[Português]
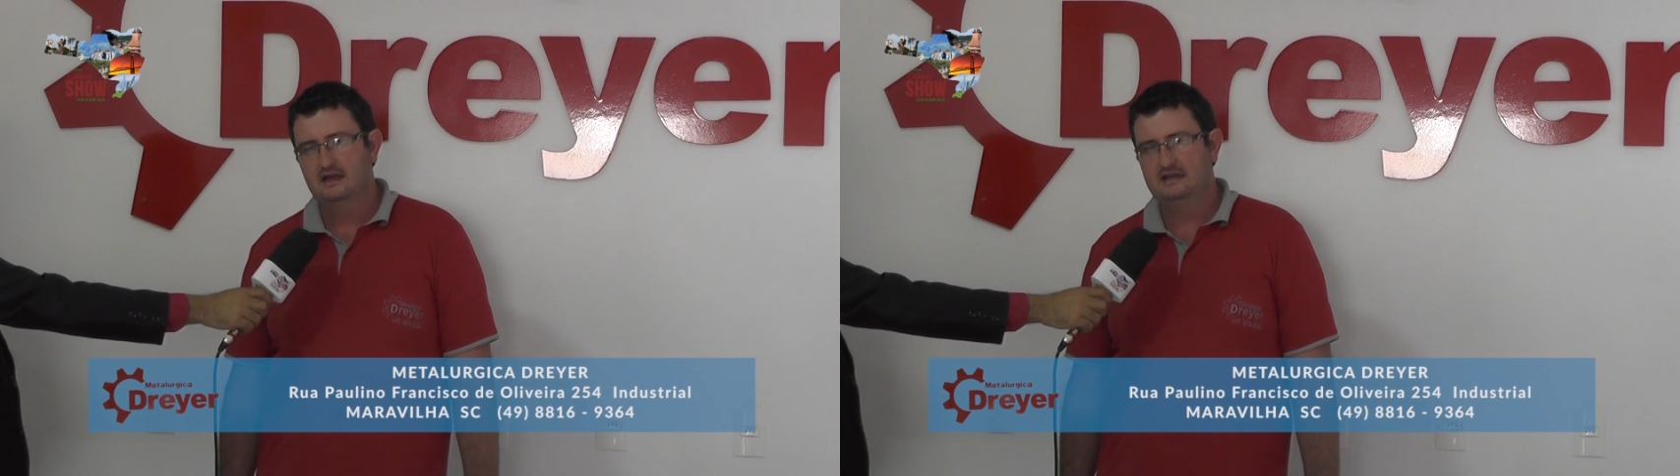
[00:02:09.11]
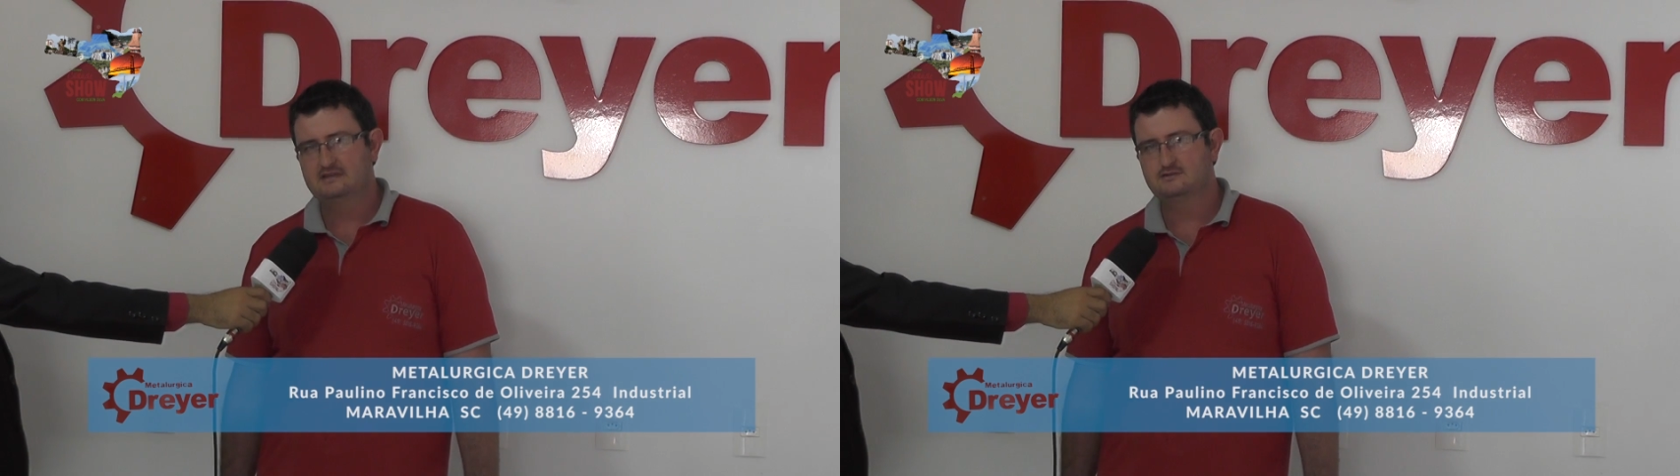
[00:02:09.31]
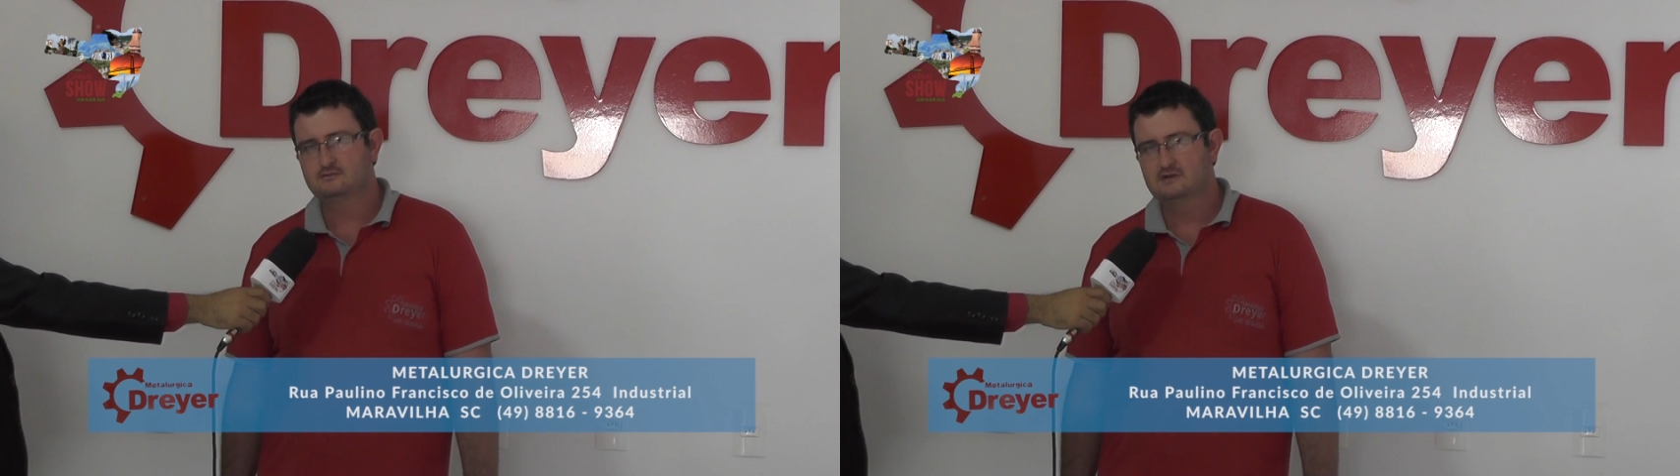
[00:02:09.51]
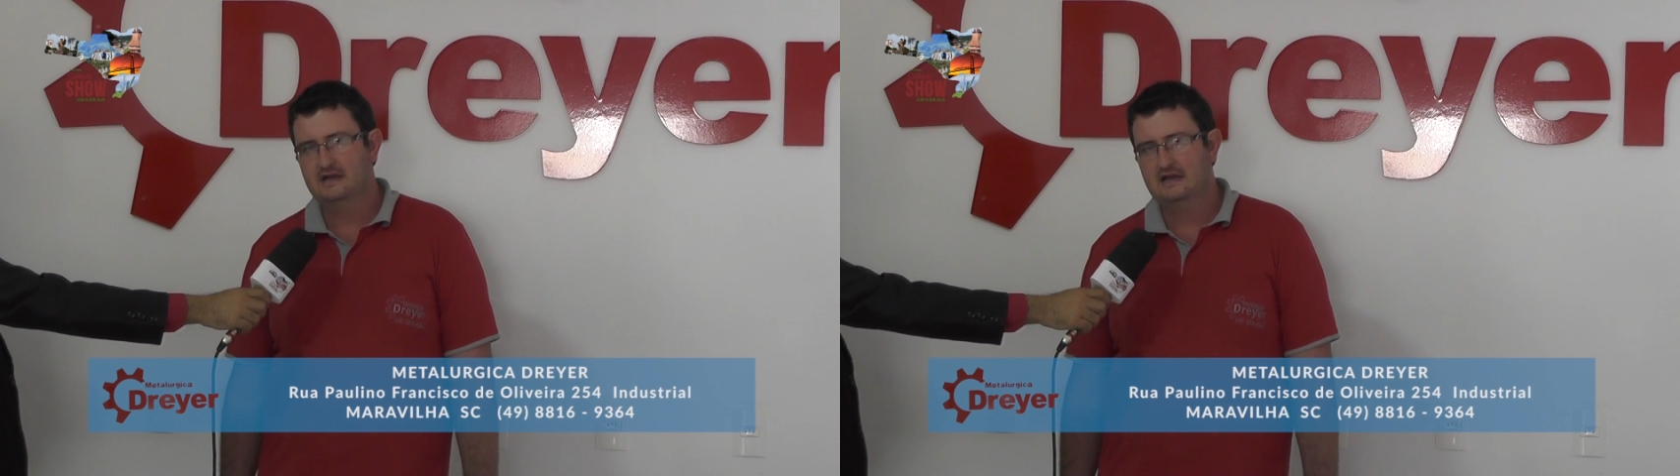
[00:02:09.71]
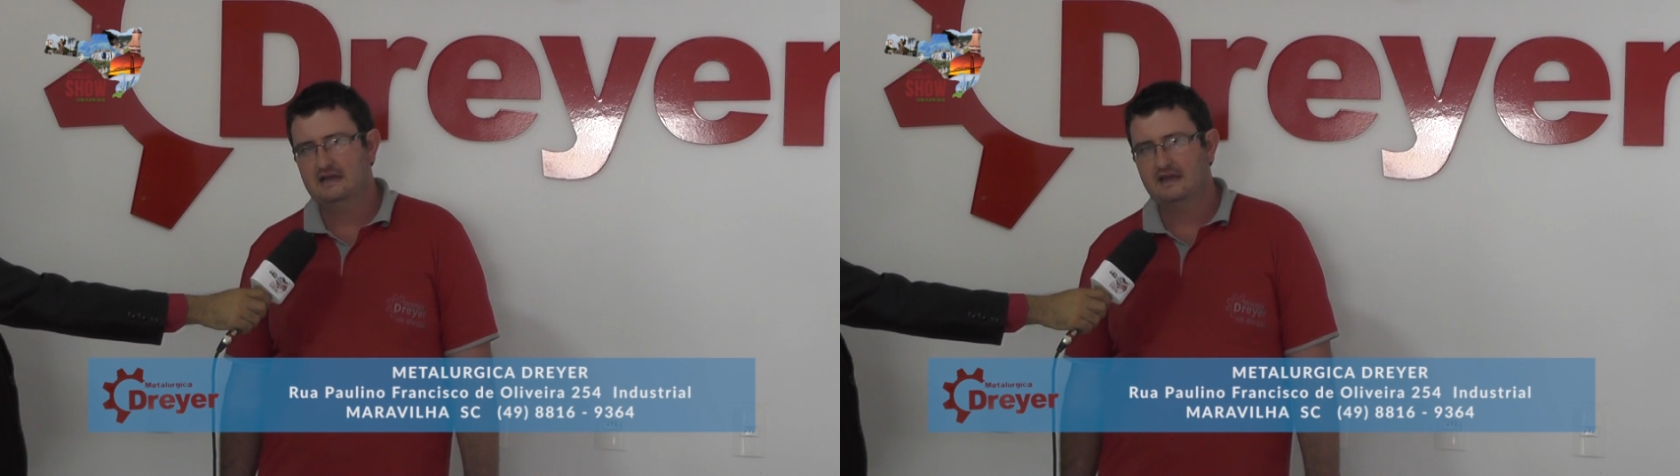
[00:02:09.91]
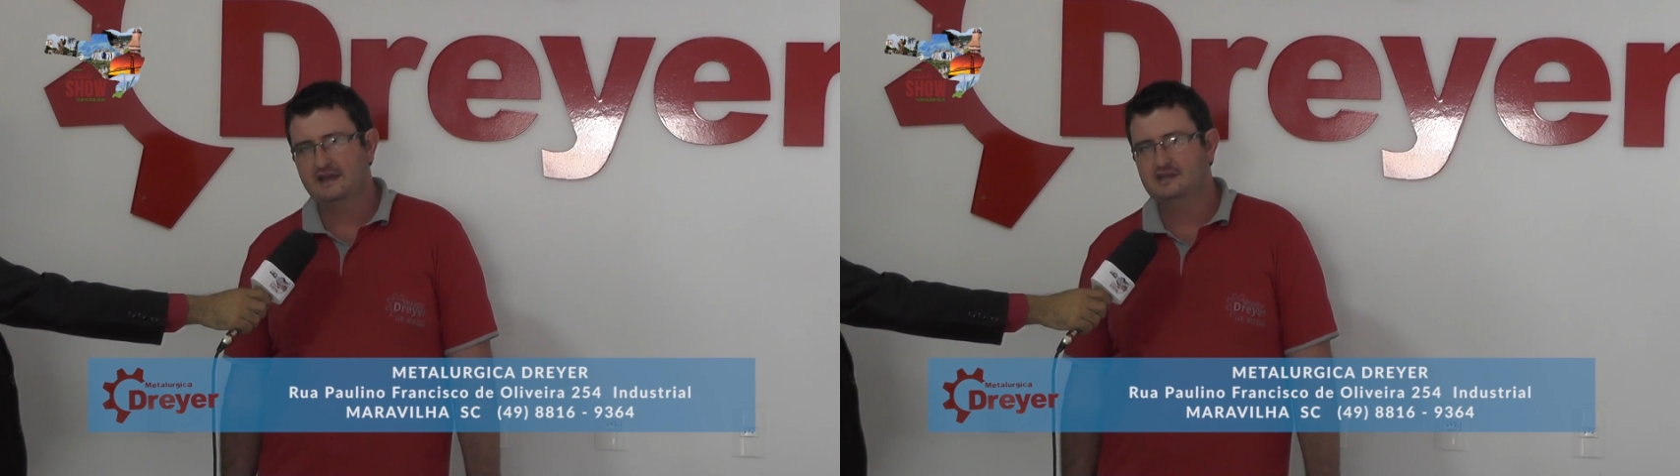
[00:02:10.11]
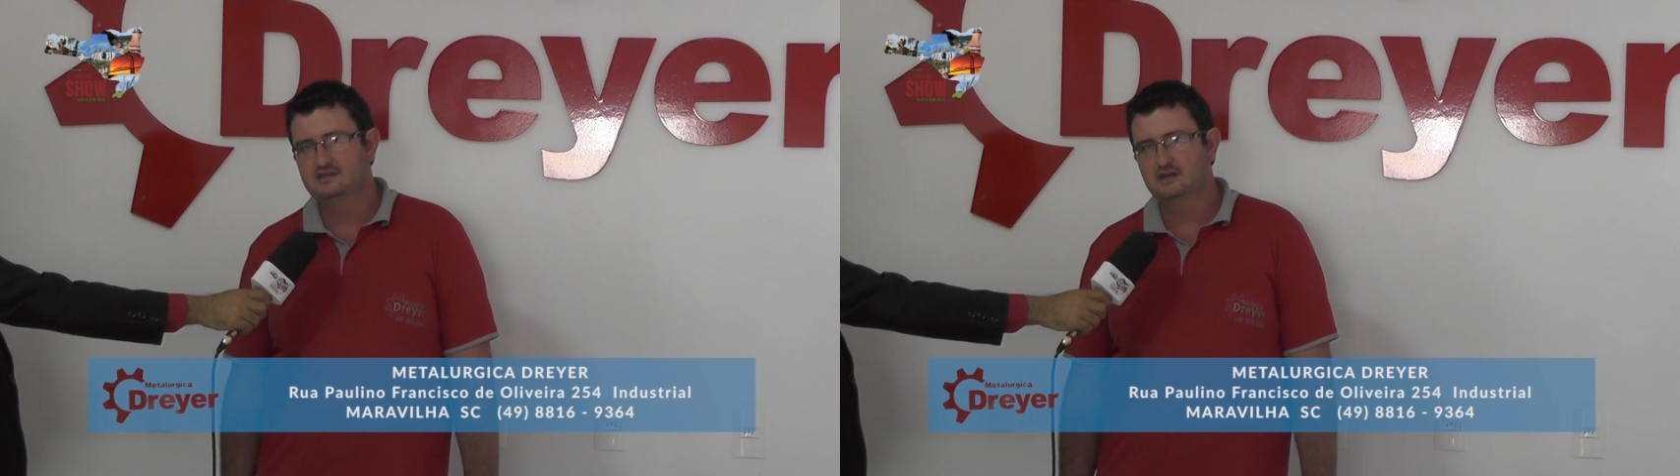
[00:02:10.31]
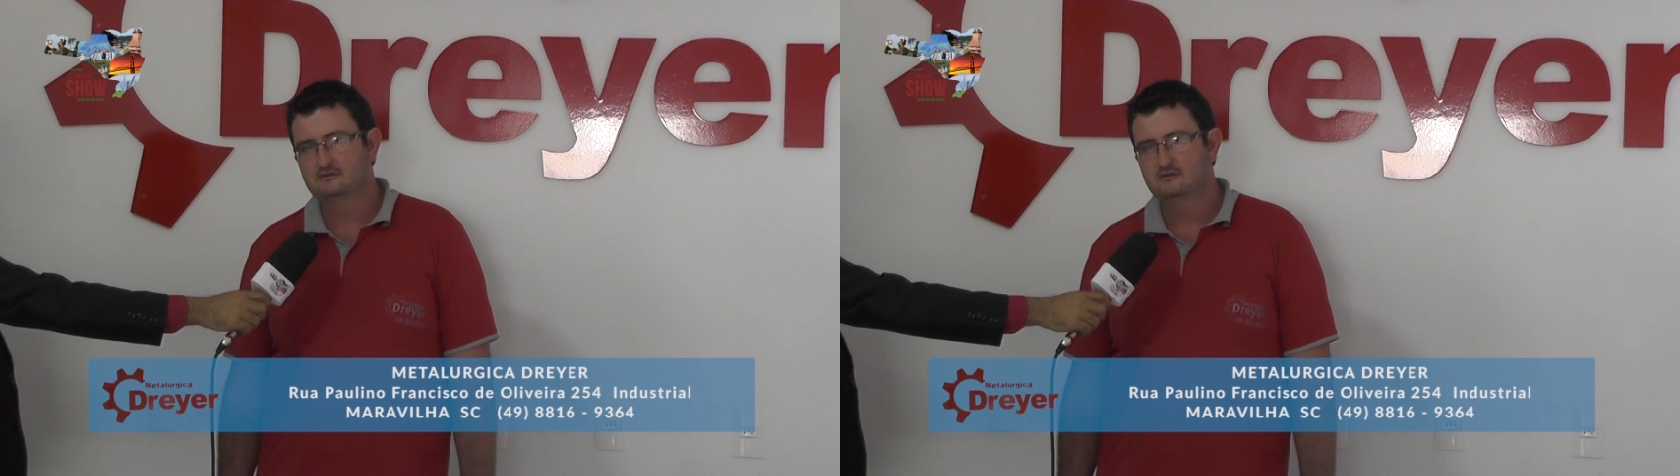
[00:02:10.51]
à sua
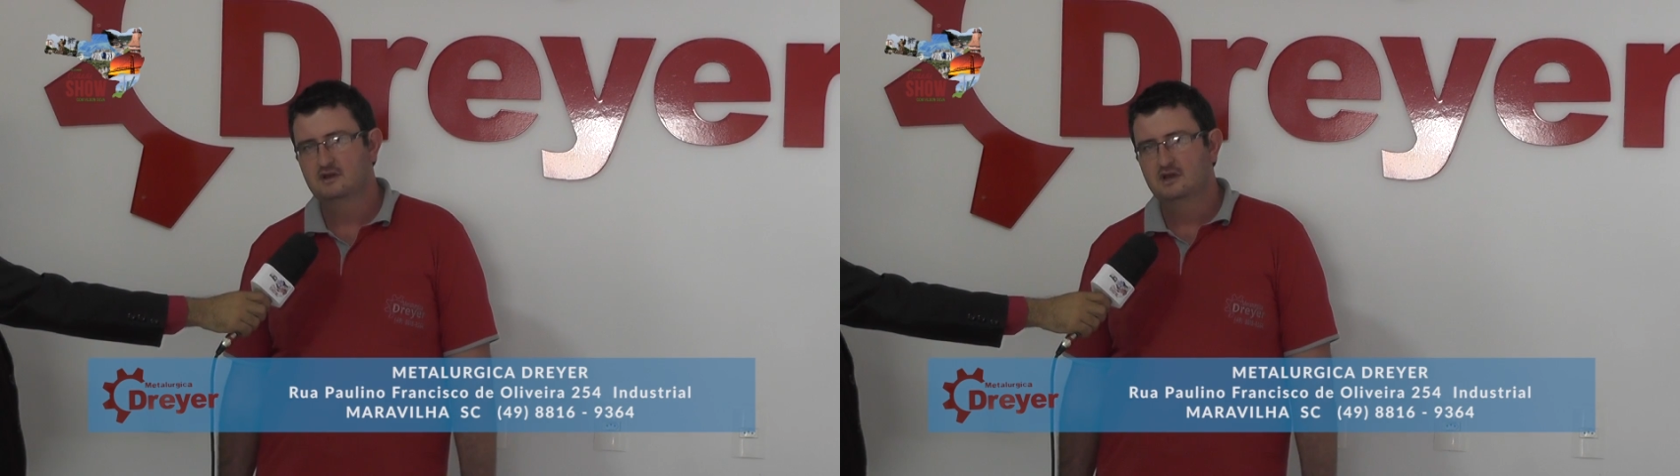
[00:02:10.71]
região.